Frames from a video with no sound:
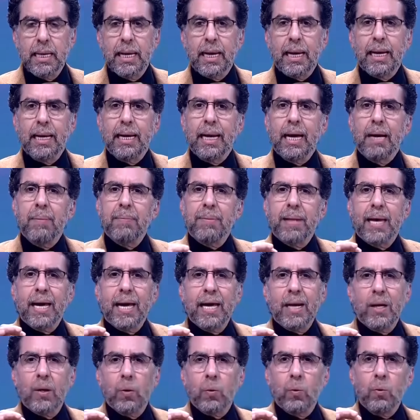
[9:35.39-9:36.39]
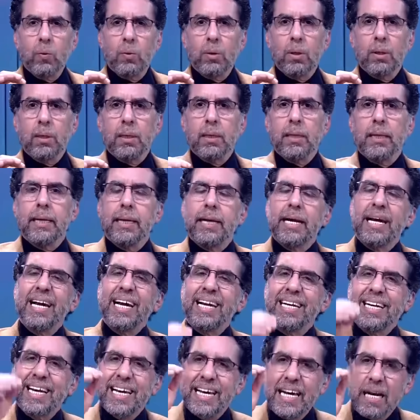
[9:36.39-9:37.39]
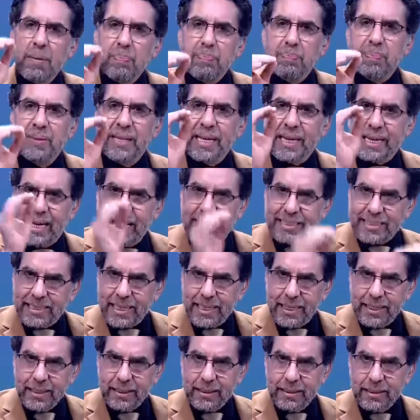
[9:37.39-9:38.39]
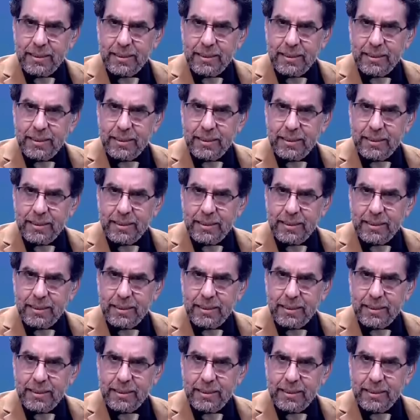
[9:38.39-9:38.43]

الامن قال له احنا يا ابن كذا